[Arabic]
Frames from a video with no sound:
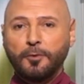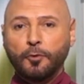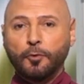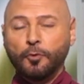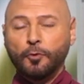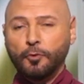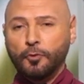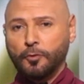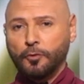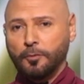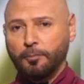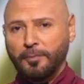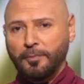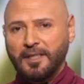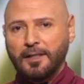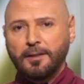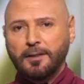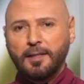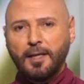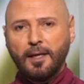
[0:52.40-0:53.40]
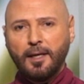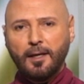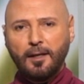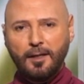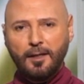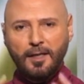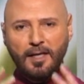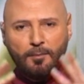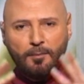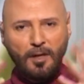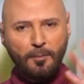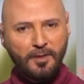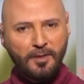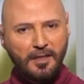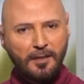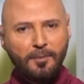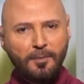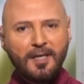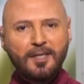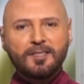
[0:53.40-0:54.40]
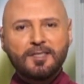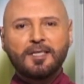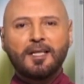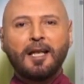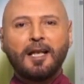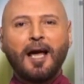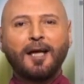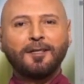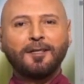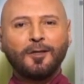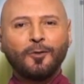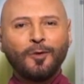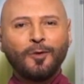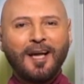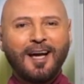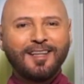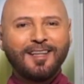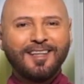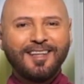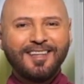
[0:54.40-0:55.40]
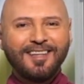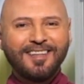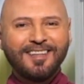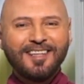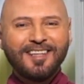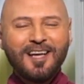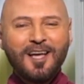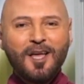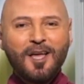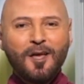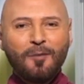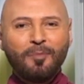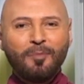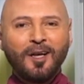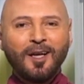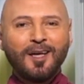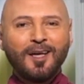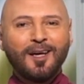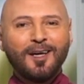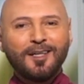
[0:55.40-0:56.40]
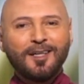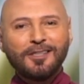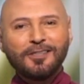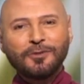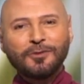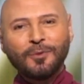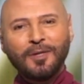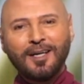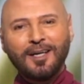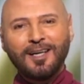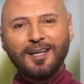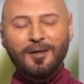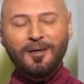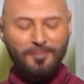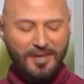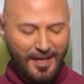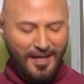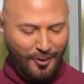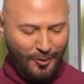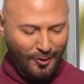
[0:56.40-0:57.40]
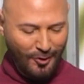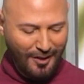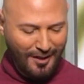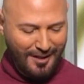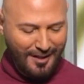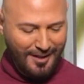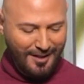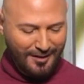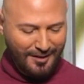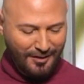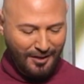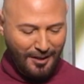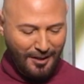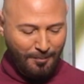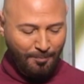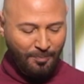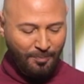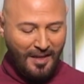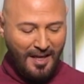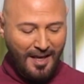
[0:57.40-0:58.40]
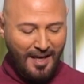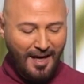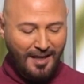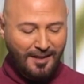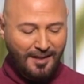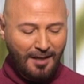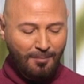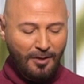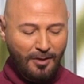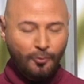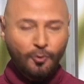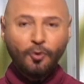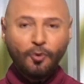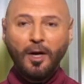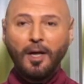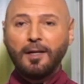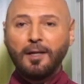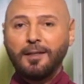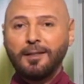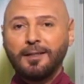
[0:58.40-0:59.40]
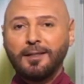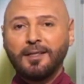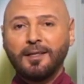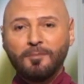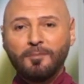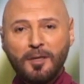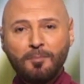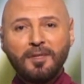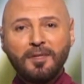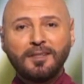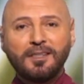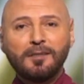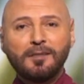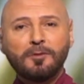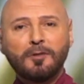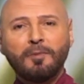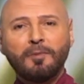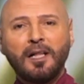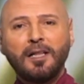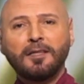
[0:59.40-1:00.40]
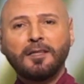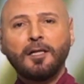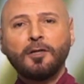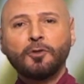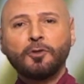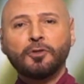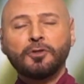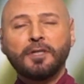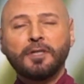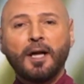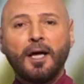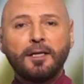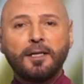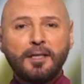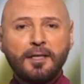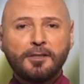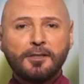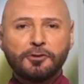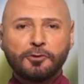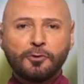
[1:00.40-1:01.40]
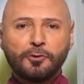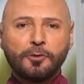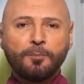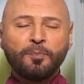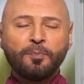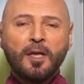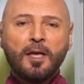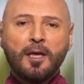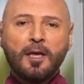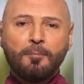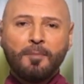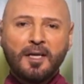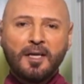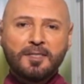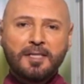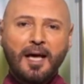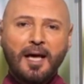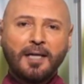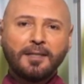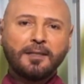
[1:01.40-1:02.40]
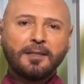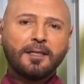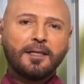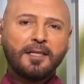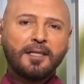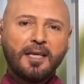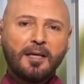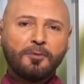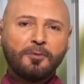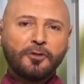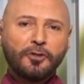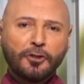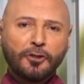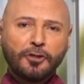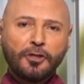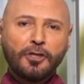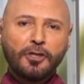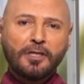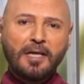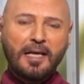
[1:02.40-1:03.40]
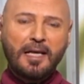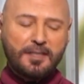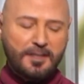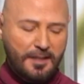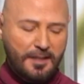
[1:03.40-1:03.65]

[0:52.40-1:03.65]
بيكونوا من الداخل انما بلباس العدل والعداله بالخارج ومناكل الضرب هيدا الموضوع اللي مهم كثير مثل ما قلت لكم رح نناقشه مع سعادة النائب الدكتور